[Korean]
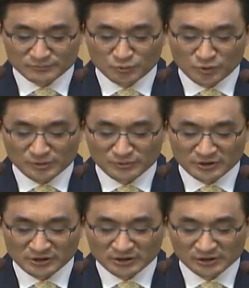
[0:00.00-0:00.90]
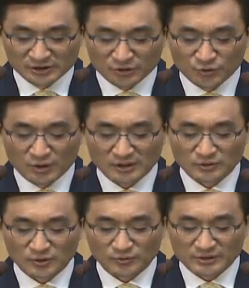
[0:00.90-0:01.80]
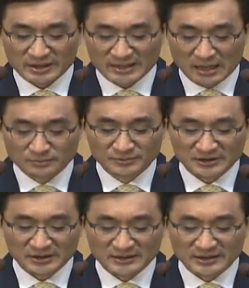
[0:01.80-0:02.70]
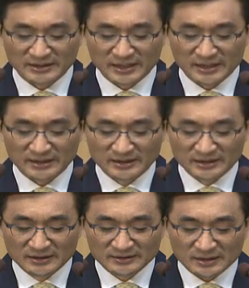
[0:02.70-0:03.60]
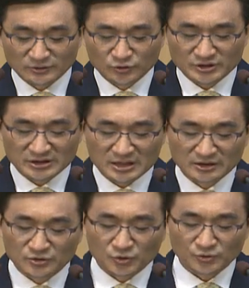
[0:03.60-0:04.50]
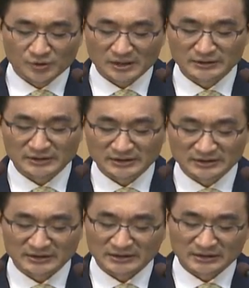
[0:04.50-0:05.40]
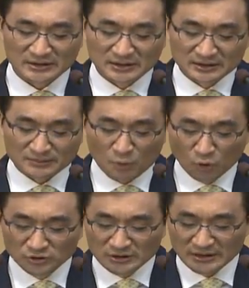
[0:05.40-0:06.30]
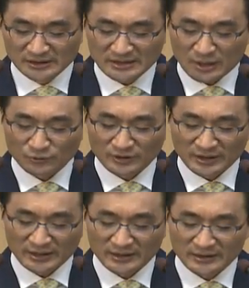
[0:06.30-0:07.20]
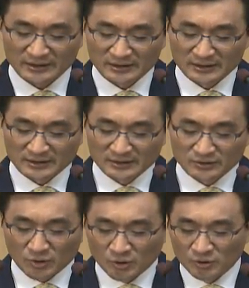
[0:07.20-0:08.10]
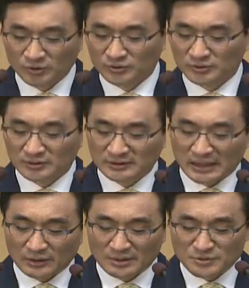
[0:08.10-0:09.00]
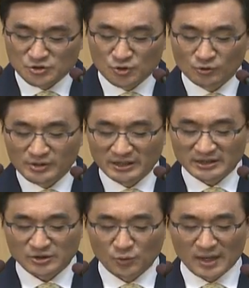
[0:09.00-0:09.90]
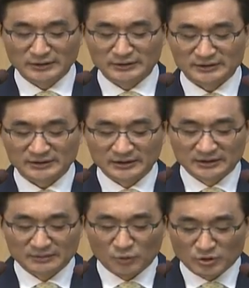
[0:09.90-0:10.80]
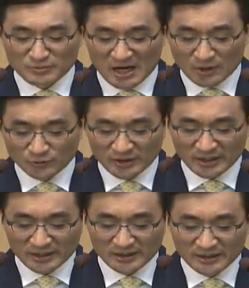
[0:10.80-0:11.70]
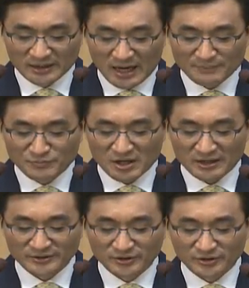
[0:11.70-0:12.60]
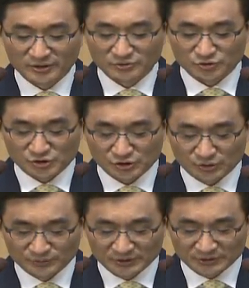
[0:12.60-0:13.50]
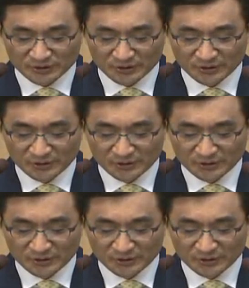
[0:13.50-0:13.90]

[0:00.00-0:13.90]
부모님들을 전도하고 우리의 다음 세대들에게 창조의 신앙을 교육하는 일들 모든 인들 가운데 또 나라와 민족을 위하여 기도하는 모임 가운데 함께하여 주시옵소서.